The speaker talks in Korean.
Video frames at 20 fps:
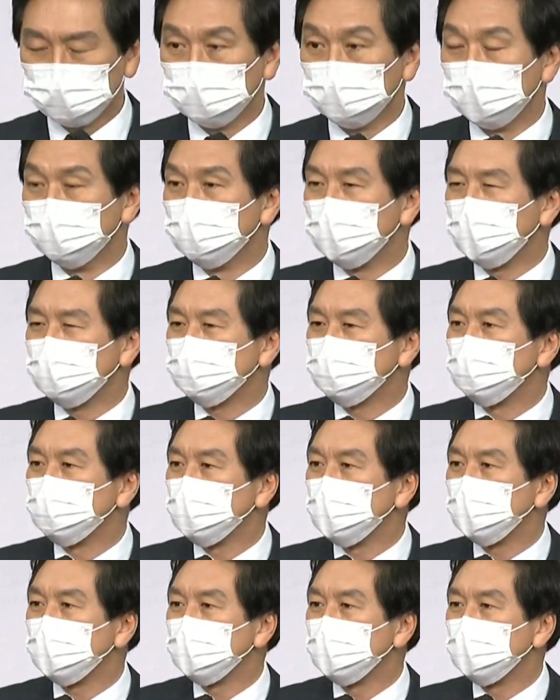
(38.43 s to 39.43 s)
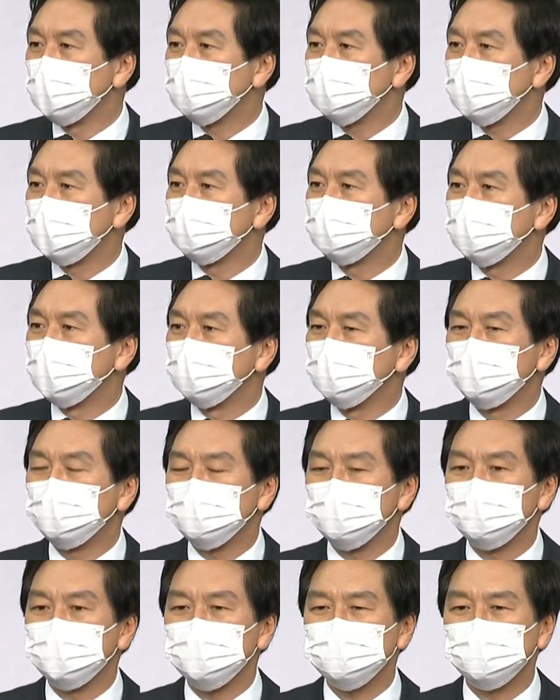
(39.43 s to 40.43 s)
너무나 중요한 역사의
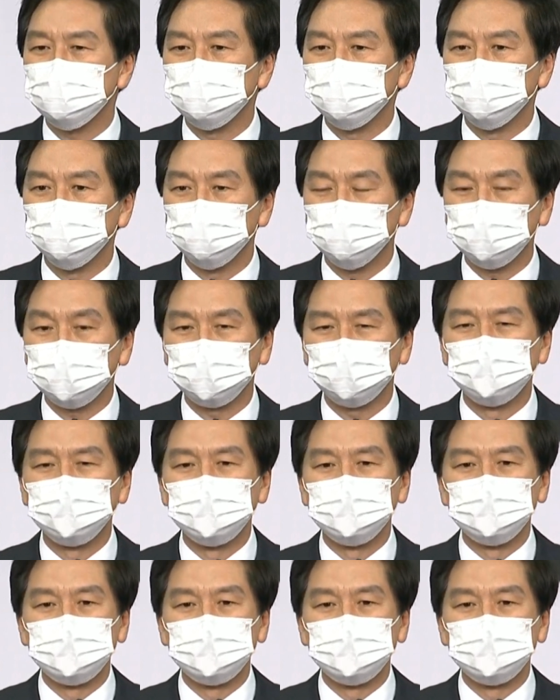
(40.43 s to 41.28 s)
변곡점에서 우리가